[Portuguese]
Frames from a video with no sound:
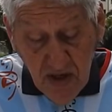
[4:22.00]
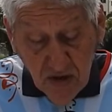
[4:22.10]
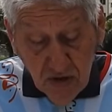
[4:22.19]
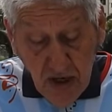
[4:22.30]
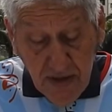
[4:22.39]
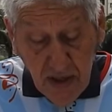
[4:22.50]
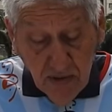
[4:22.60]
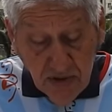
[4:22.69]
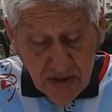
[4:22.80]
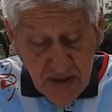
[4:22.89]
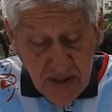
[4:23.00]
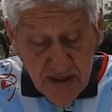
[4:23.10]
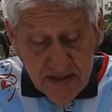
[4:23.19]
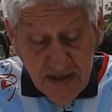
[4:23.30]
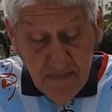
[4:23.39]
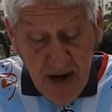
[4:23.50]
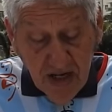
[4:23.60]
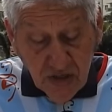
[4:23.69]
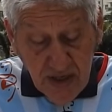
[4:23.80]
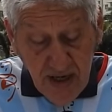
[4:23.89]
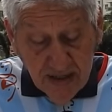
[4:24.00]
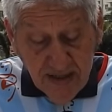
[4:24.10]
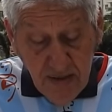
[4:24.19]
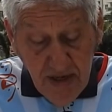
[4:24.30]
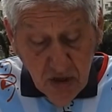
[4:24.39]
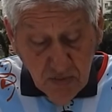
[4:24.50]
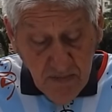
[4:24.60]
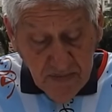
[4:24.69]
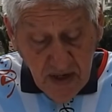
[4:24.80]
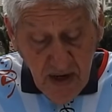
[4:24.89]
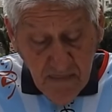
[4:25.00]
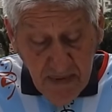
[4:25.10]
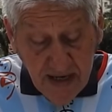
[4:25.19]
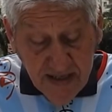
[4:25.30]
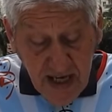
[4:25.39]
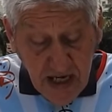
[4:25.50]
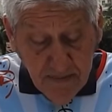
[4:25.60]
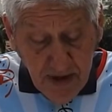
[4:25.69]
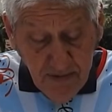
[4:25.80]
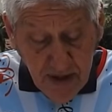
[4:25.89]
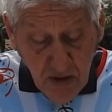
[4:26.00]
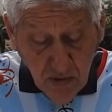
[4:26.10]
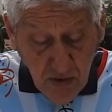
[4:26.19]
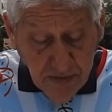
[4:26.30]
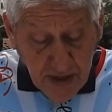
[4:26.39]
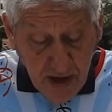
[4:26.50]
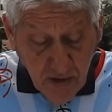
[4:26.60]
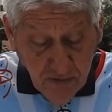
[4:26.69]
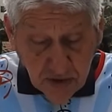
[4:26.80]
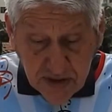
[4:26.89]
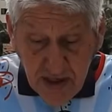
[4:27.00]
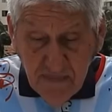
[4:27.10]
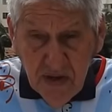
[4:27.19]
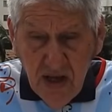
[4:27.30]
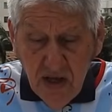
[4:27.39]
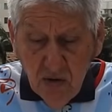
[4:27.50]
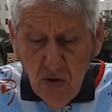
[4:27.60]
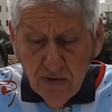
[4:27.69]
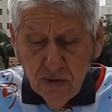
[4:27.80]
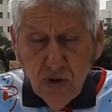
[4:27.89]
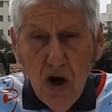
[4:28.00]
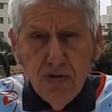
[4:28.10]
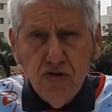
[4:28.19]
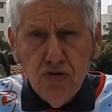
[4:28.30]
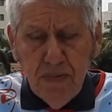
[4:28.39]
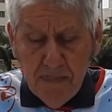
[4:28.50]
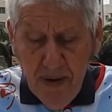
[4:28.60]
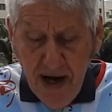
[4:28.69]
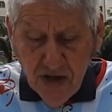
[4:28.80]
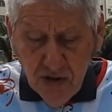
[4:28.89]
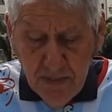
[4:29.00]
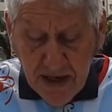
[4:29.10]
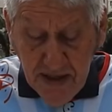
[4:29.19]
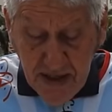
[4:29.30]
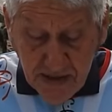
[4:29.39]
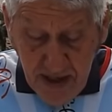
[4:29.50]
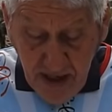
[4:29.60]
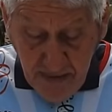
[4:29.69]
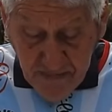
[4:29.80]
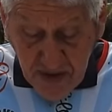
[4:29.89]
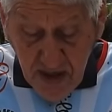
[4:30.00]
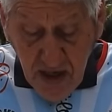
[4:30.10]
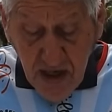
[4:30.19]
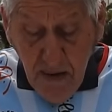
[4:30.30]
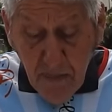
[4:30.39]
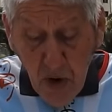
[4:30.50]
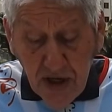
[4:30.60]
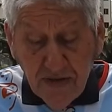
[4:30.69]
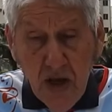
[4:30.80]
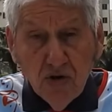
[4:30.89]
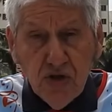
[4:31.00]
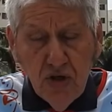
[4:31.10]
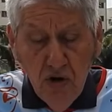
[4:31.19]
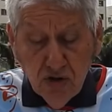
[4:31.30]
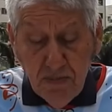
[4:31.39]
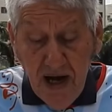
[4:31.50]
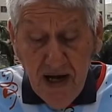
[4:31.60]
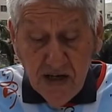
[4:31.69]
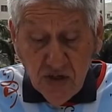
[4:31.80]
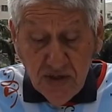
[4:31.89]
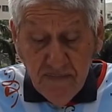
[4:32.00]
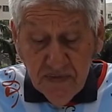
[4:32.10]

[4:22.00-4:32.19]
Só Deus se basta a si mesmo, mas ele preferiu contar com você e com todos os papais do planeta Terra. E por que Deus criou os pais?